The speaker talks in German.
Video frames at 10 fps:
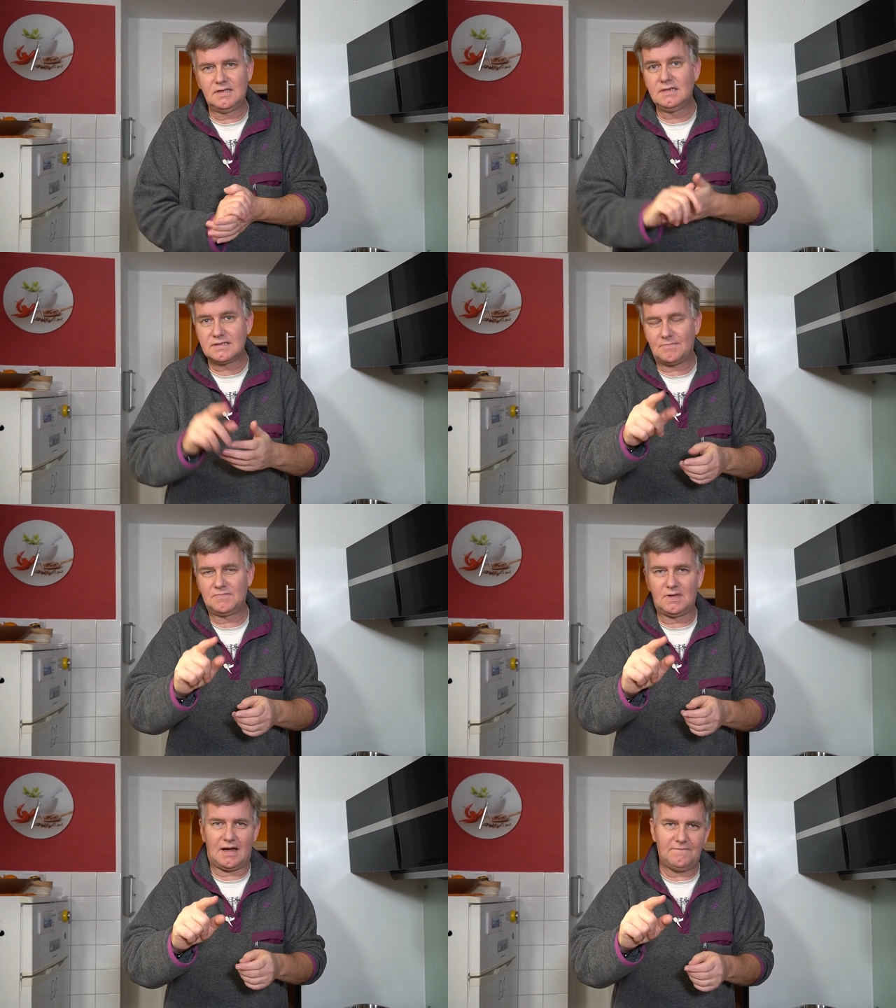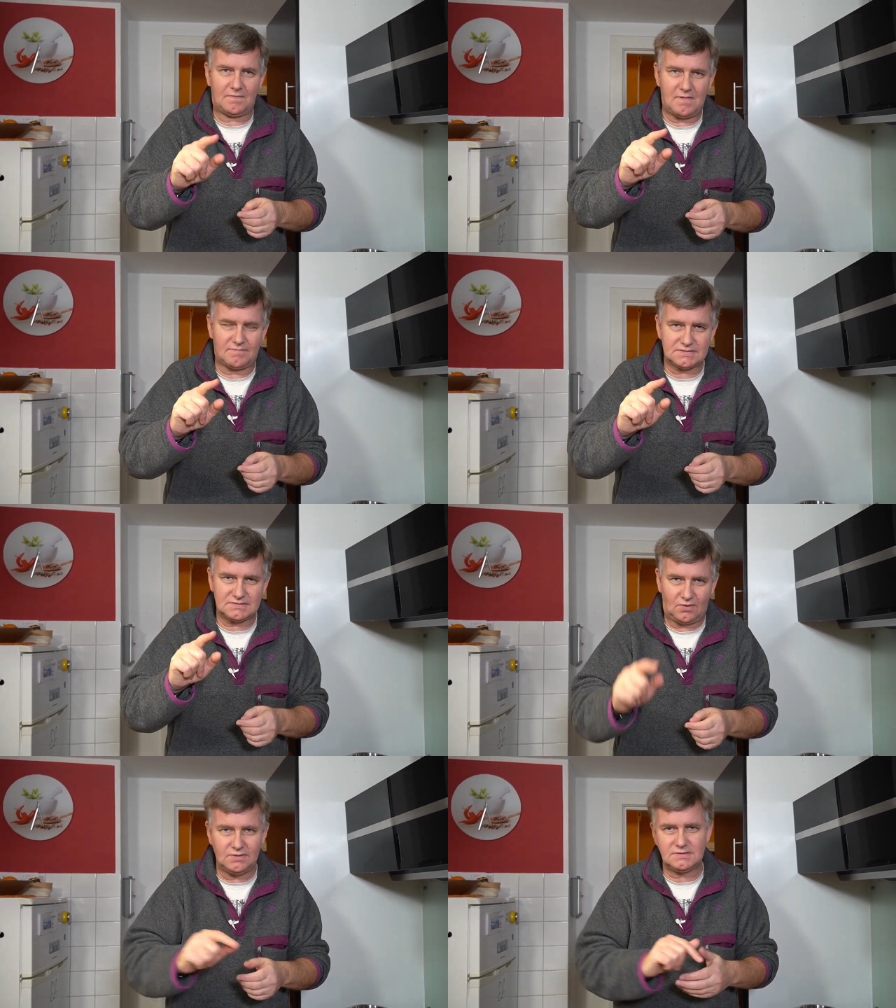Ich habe mir einfach mal was
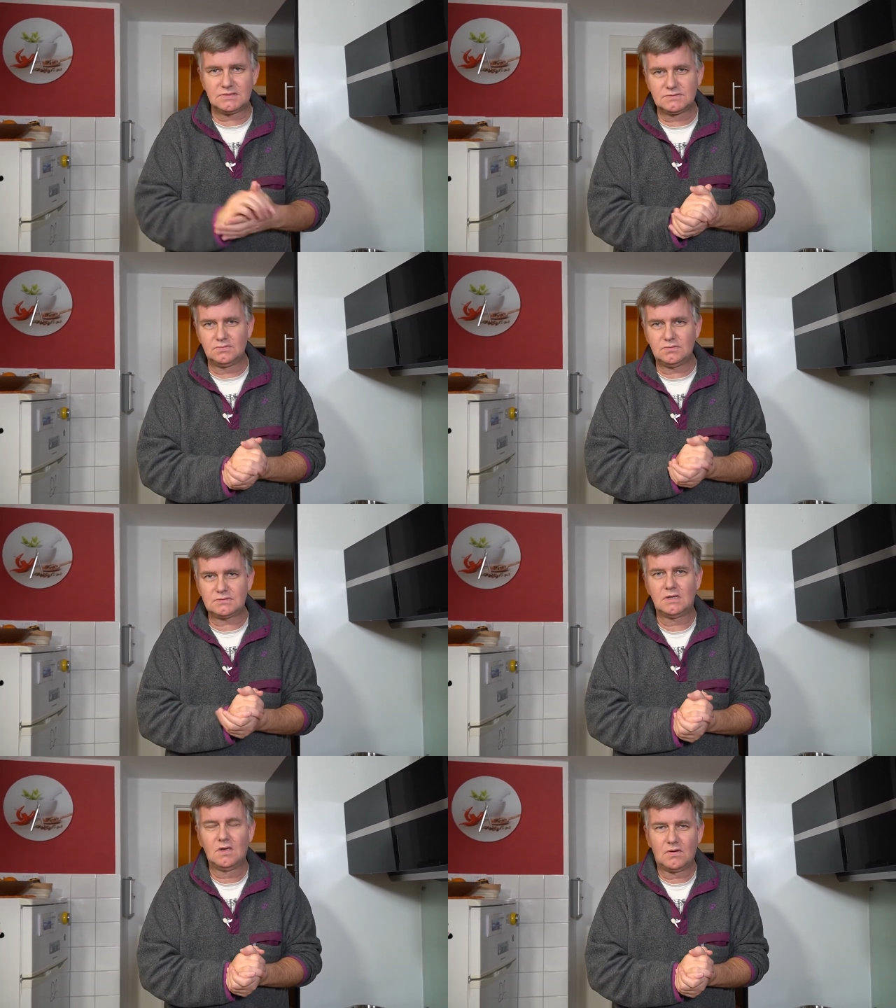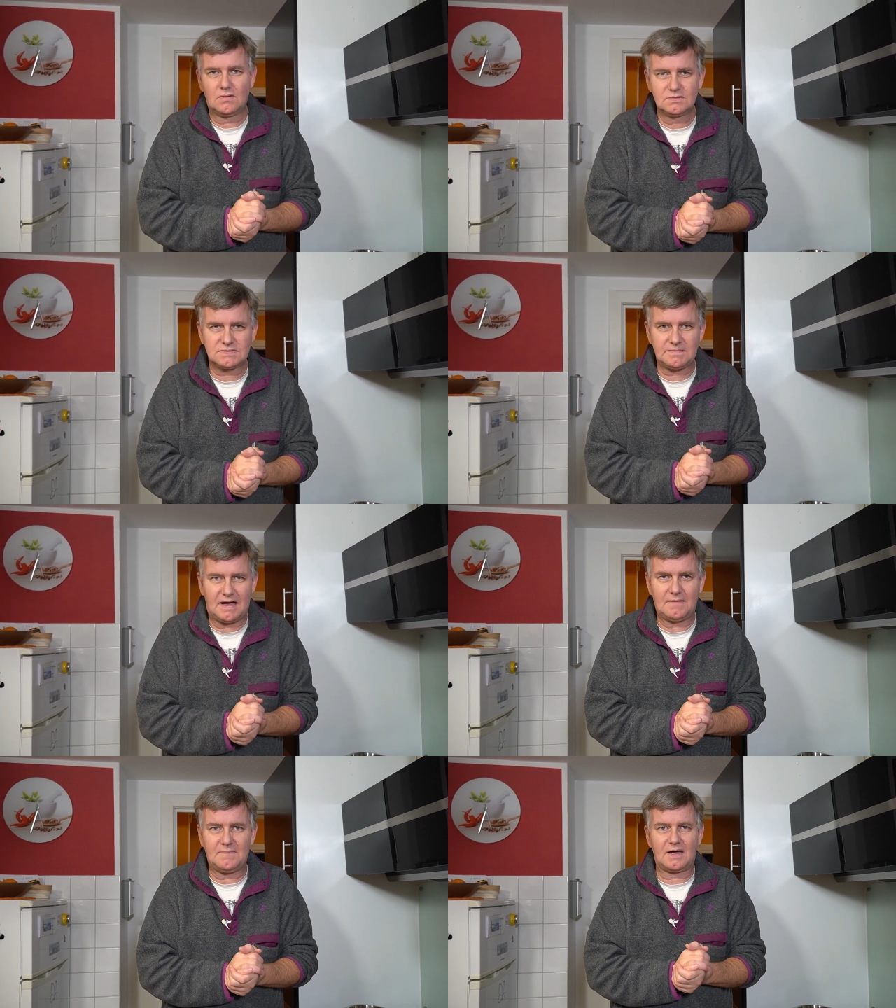Neues gesucht und
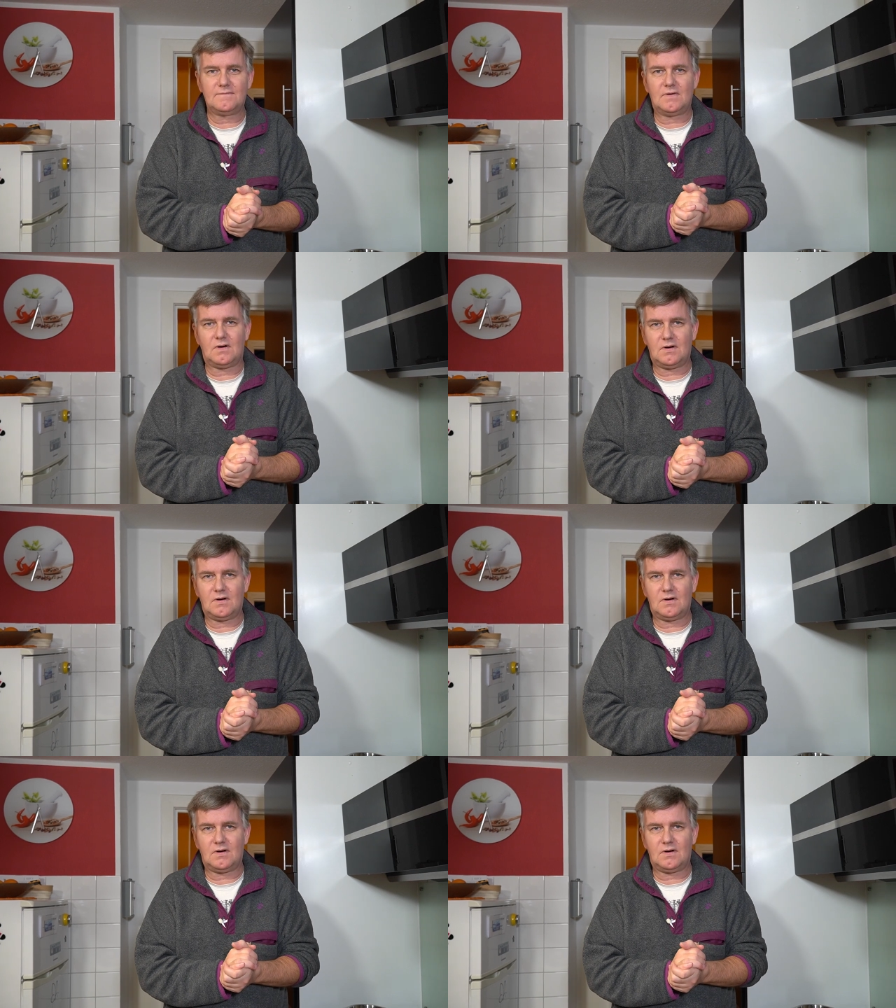zwar machen wir